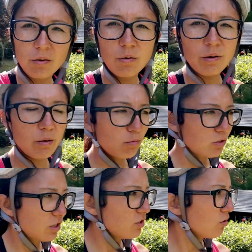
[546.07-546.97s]
Hoy
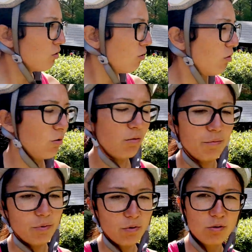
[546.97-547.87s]
hemos hecho
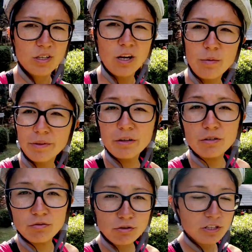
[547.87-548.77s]
pocos
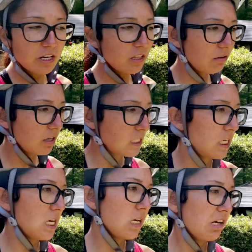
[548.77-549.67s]
kilómetros, unos 30 o
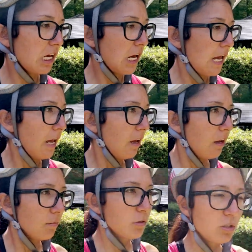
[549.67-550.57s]
así,
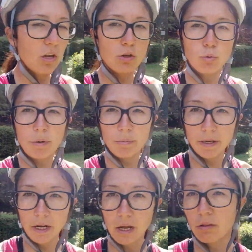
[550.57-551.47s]
Hemos ido al
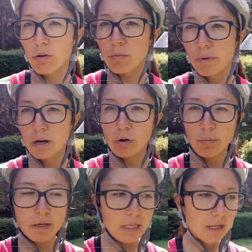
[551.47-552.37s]
supermercado a comprar
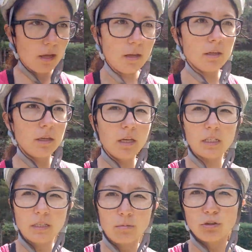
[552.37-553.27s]
comida y
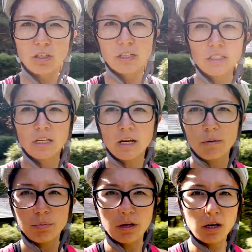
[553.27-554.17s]
estamos en este
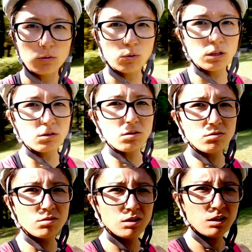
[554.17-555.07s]
camping gratuito.
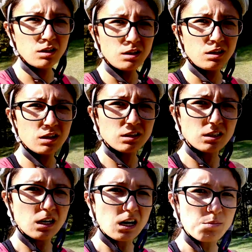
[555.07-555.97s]
Ya
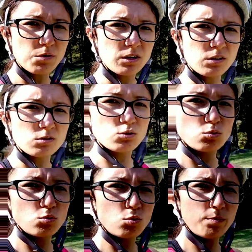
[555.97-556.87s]
está Israel poniendo
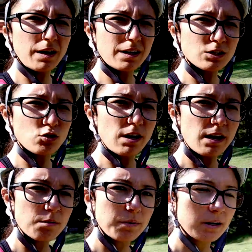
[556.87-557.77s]
su placa
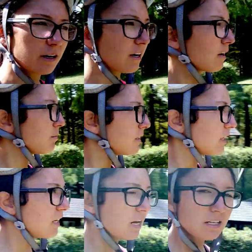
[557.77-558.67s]
solar para cargar
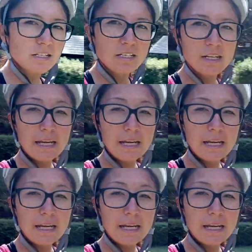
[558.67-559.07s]
baterías.